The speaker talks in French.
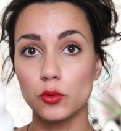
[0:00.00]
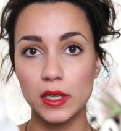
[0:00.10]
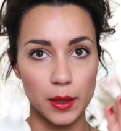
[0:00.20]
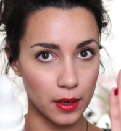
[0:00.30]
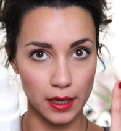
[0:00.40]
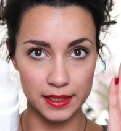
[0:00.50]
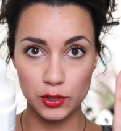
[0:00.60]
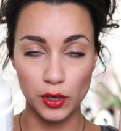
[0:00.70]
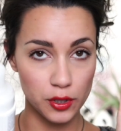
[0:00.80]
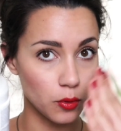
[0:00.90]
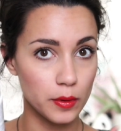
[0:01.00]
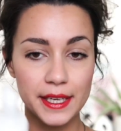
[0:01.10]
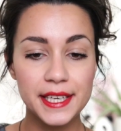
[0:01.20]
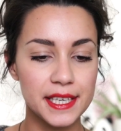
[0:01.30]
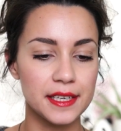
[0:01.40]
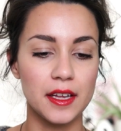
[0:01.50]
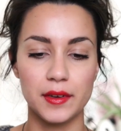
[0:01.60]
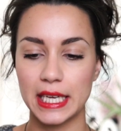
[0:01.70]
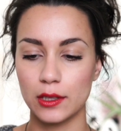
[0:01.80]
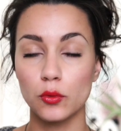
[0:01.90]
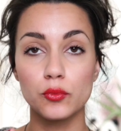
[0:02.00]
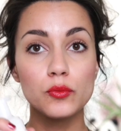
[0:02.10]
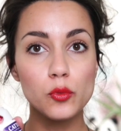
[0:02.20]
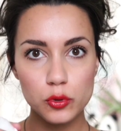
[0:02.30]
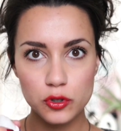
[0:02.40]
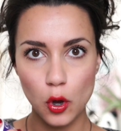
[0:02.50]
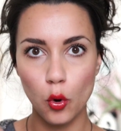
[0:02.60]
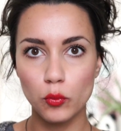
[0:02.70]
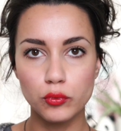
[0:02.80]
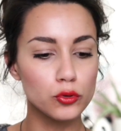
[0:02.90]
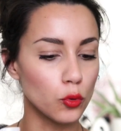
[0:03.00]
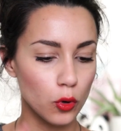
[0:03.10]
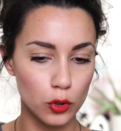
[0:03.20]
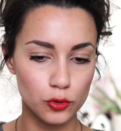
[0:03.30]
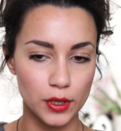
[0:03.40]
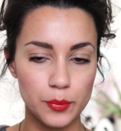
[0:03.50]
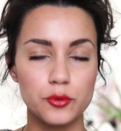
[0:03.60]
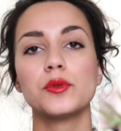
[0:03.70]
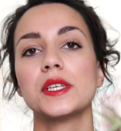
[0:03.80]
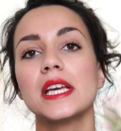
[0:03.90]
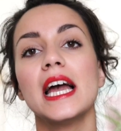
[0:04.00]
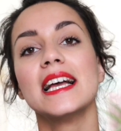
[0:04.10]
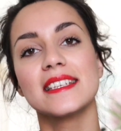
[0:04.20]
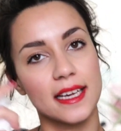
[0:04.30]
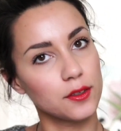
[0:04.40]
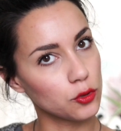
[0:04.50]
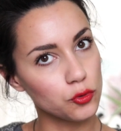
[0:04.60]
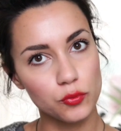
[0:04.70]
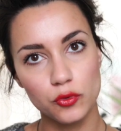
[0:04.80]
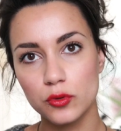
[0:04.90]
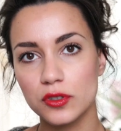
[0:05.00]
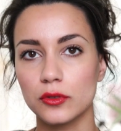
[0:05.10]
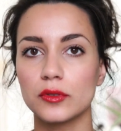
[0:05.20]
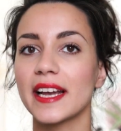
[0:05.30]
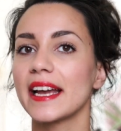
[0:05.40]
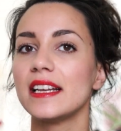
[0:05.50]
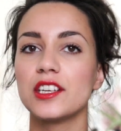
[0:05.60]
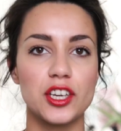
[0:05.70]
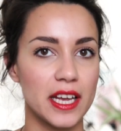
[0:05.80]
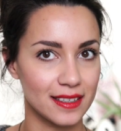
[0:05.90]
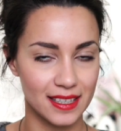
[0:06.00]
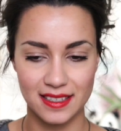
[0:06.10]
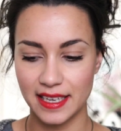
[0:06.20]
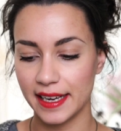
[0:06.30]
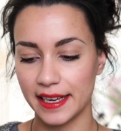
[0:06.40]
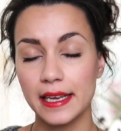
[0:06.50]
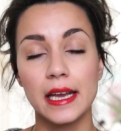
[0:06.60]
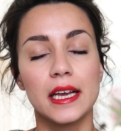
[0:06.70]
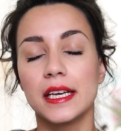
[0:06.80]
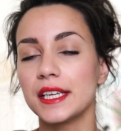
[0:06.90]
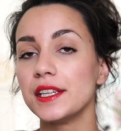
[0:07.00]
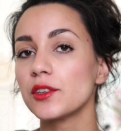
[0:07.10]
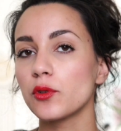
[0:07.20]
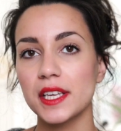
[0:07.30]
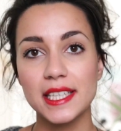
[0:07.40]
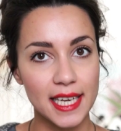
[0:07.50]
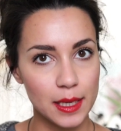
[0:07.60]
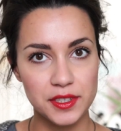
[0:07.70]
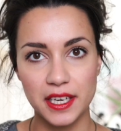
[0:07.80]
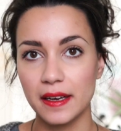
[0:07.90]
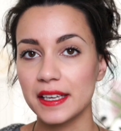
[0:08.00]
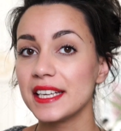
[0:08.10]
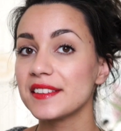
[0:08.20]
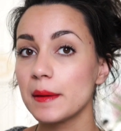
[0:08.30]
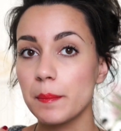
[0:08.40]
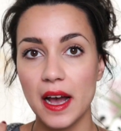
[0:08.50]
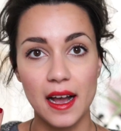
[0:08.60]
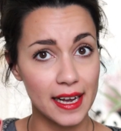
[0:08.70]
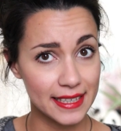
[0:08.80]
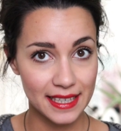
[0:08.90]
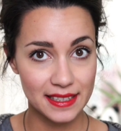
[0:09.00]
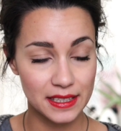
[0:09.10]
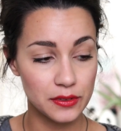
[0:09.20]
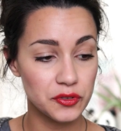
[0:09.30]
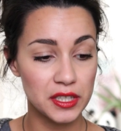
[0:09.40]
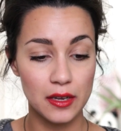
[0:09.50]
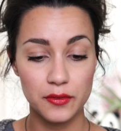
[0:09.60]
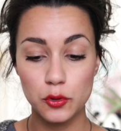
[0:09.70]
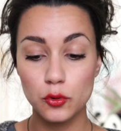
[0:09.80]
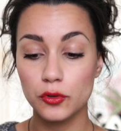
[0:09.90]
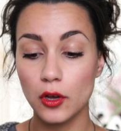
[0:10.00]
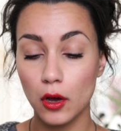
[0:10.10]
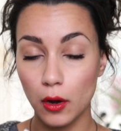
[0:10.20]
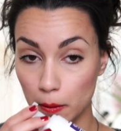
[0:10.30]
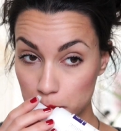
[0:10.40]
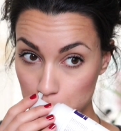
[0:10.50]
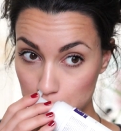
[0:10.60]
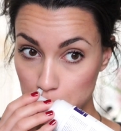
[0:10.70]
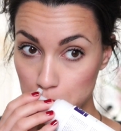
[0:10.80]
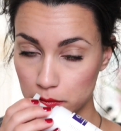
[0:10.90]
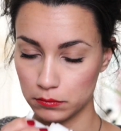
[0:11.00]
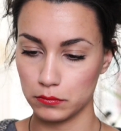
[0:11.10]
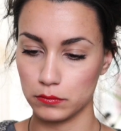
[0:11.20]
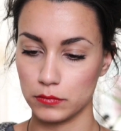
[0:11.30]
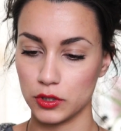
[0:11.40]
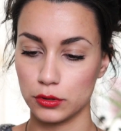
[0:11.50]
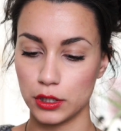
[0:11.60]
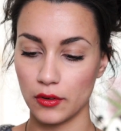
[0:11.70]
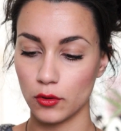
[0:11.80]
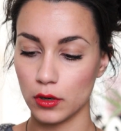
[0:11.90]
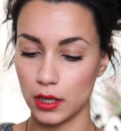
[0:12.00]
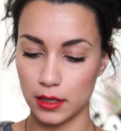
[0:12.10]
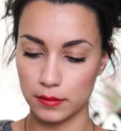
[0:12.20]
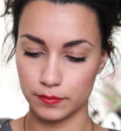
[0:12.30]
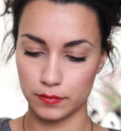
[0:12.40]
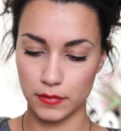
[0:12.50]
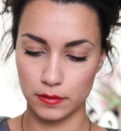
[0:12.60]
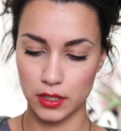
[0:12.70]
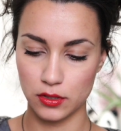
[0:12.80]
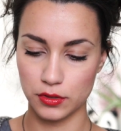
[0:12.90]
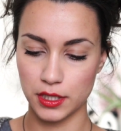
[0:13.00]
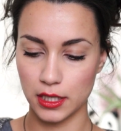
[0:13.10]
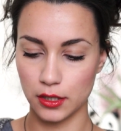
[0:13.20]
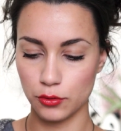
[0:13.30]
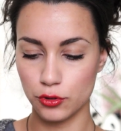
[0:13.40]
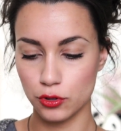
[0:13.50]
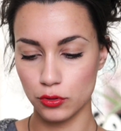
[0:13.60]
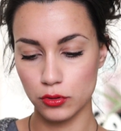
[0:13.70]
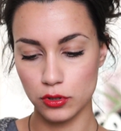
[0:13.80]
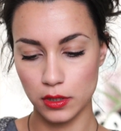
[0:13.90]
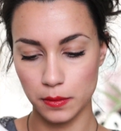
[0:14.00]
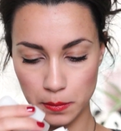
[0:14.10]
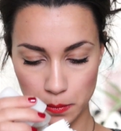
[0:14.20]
est donc un nettoyant liquide avec un mousseur au bout, donc quand on l'appuie, ça donne une mousse euh, très légère, très agréée. Il nettoyait très bien, il n'était pas agressif, il avait une odeur... Euh, est-ce que j'arrive encore à sentir quelque chose